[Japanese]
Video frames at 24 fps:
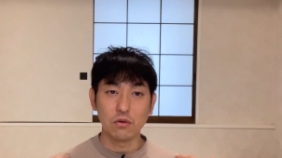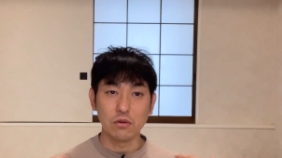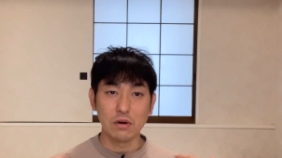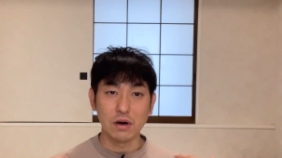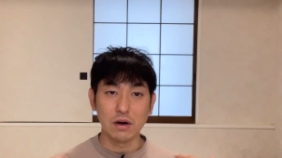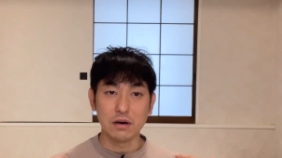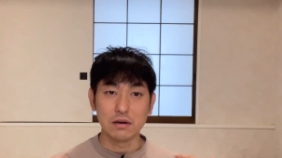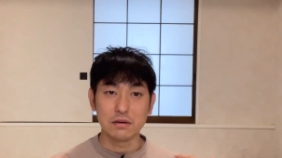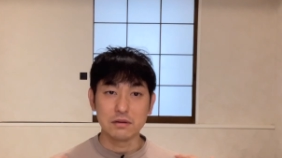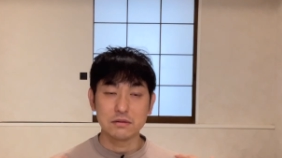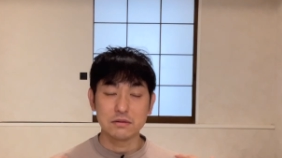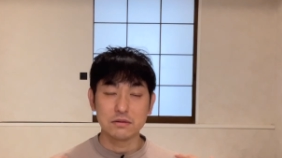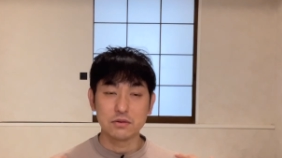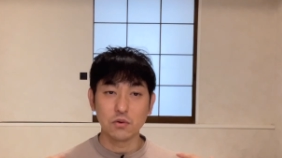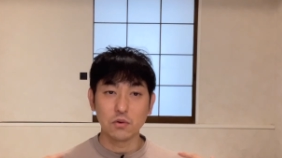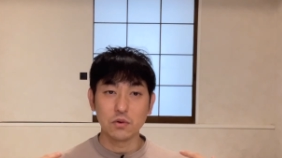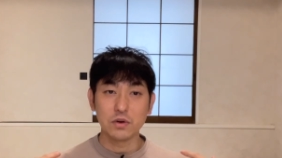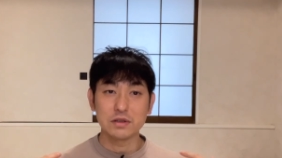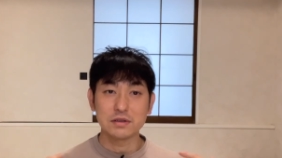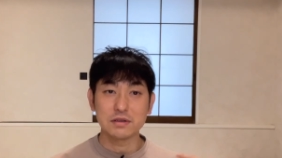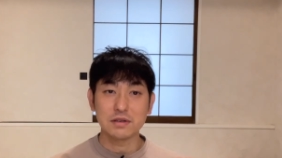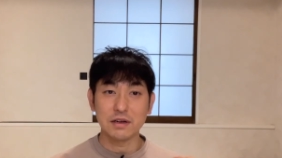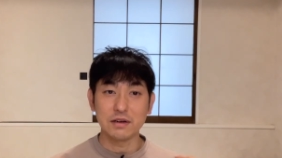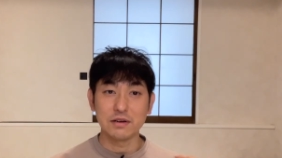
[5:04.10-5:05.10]
日は情
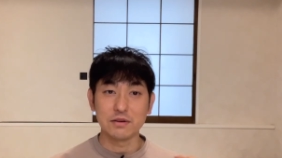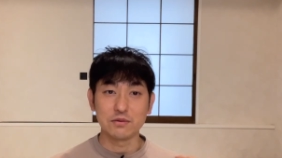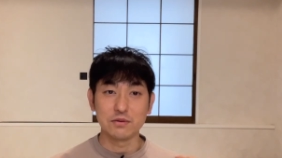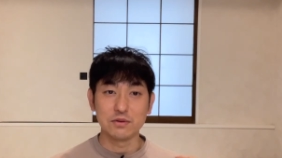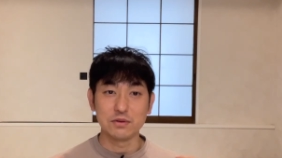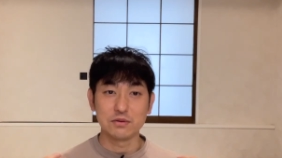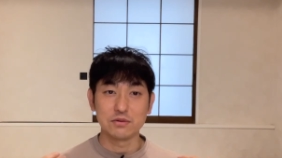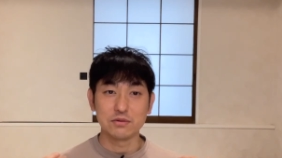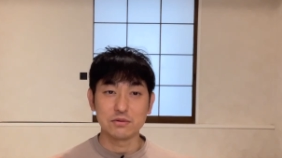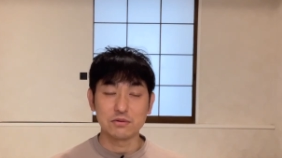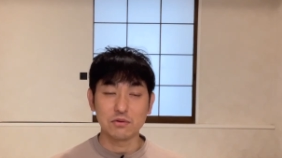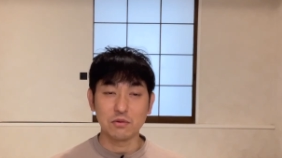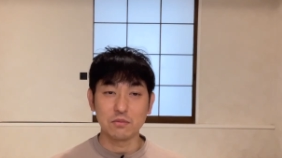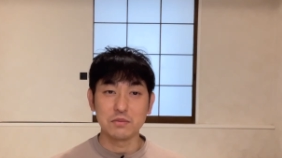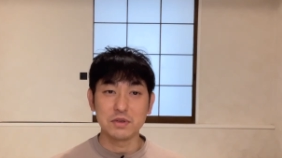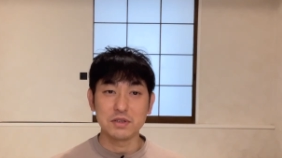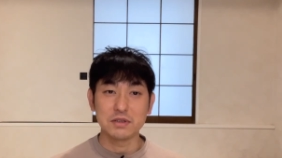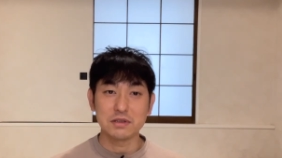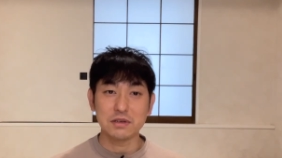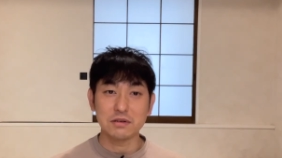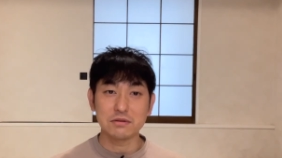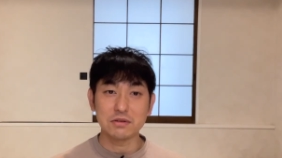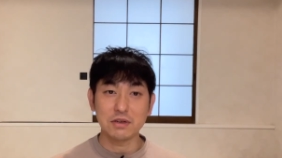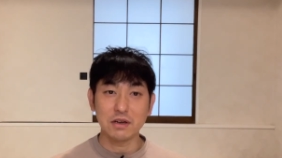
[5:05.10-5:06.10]
熱大陸にずっと密
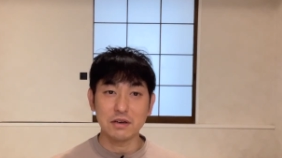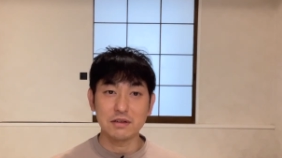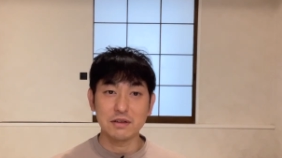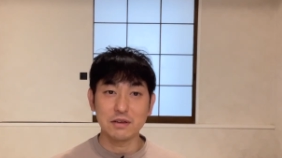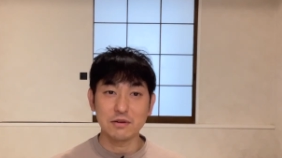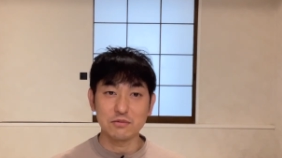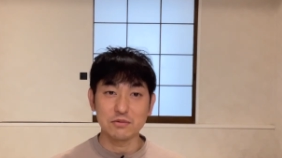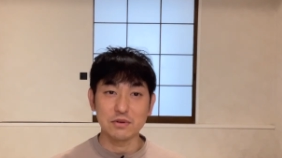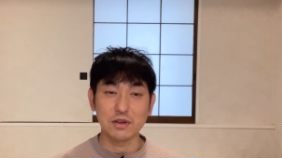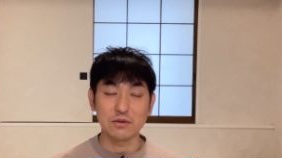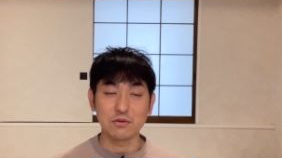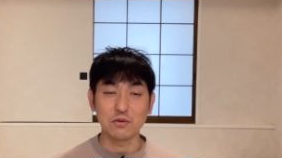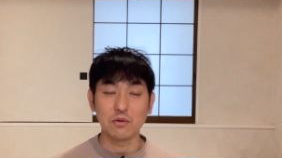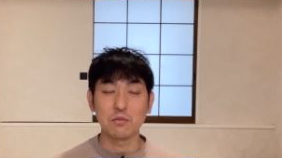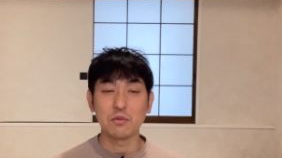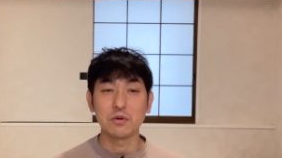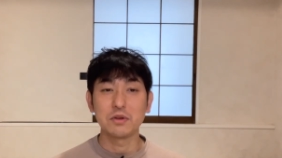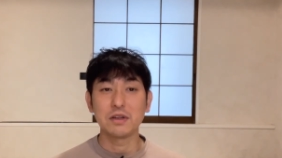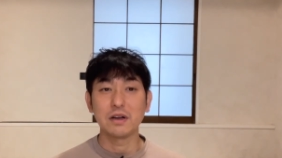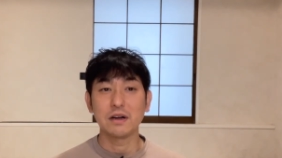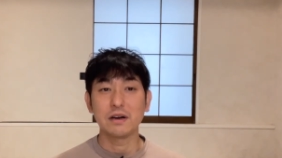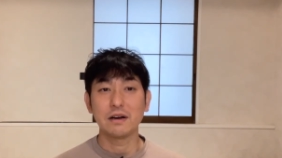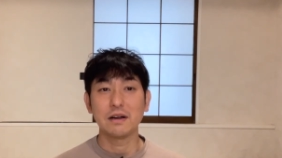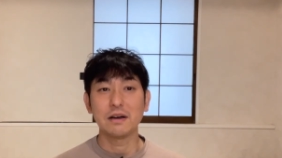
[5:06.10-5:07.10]
着されてるんだと思
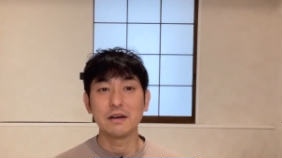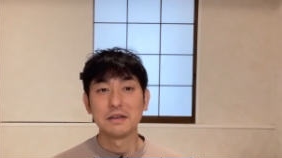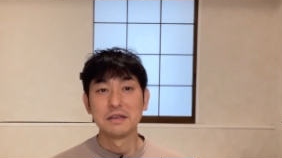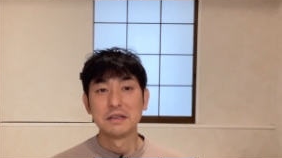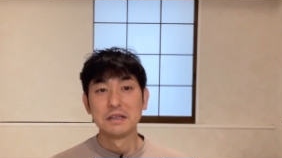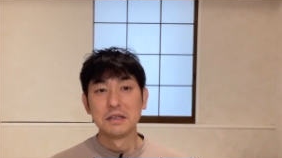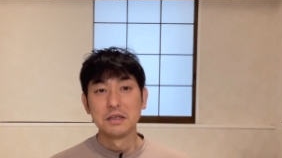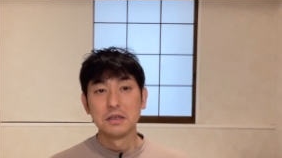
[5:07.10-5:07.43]
いながら、